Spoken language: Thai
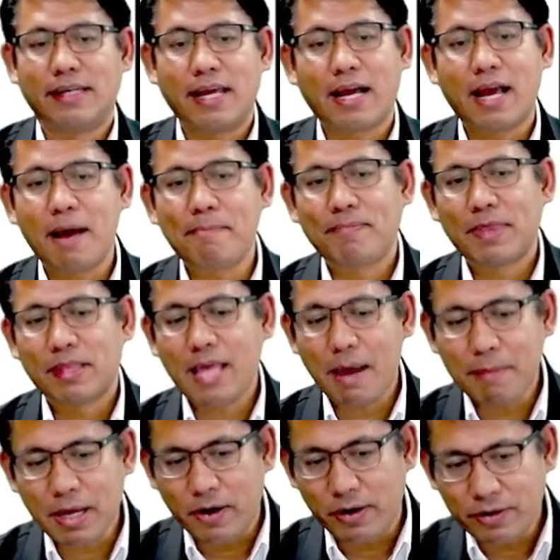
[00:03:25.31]
นะครับถ้า
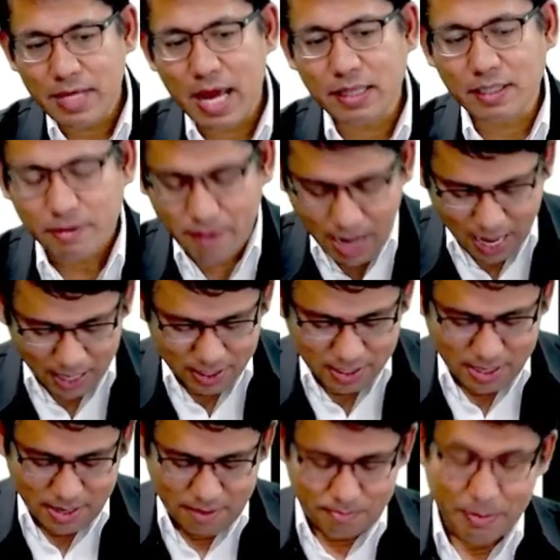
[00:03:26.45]
ไม่ขออนุญาตถือว่า
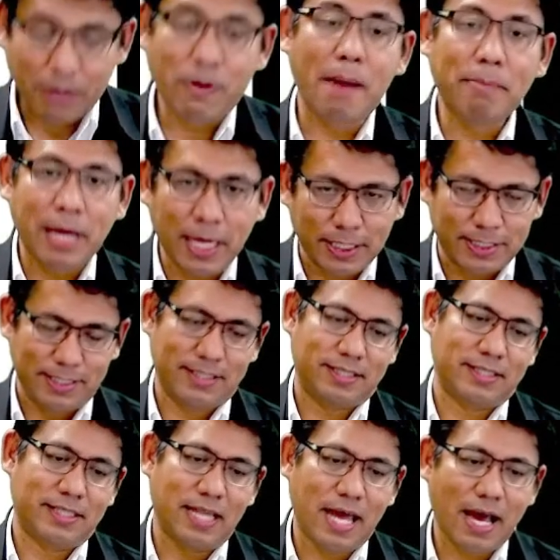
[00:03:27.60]
มีความผิด
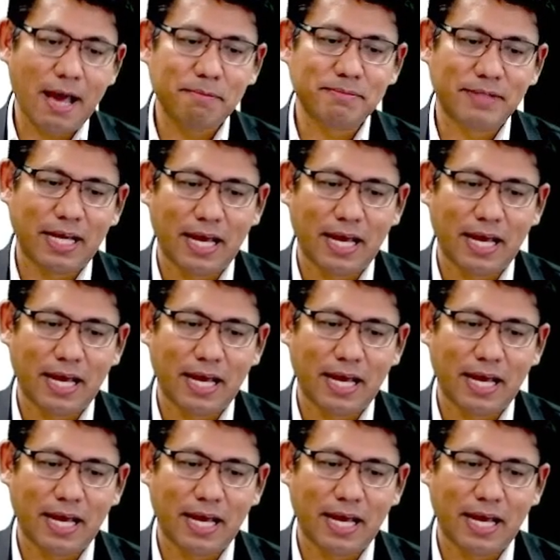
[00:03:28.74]
นะครับ